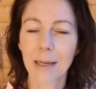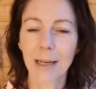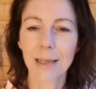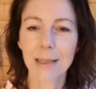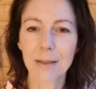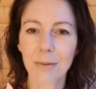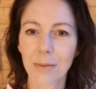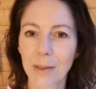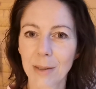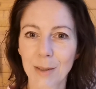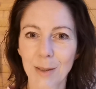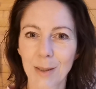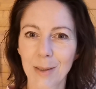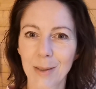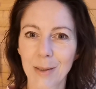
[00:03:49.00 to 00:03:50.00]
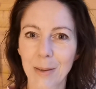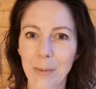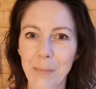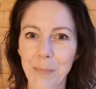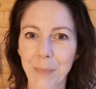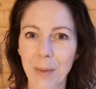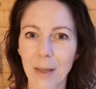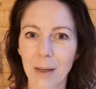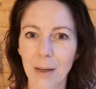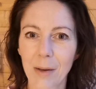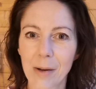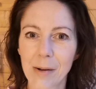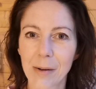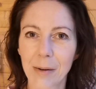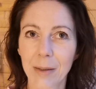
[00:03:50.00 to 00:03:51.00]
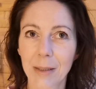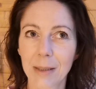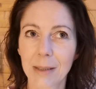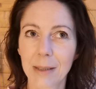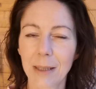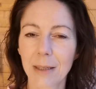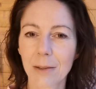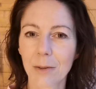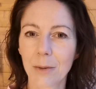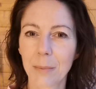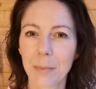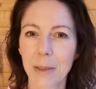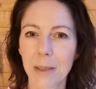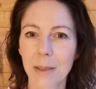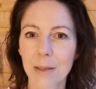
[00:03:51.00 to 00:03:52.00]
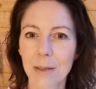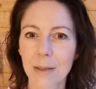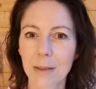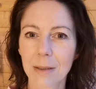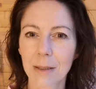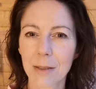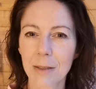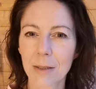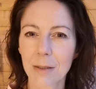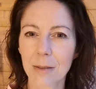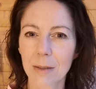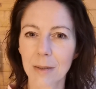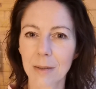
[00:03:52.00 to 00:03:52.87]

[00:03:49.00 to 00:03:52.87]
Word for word: ganz wichtiger ja, Kriterium ist, dass, es,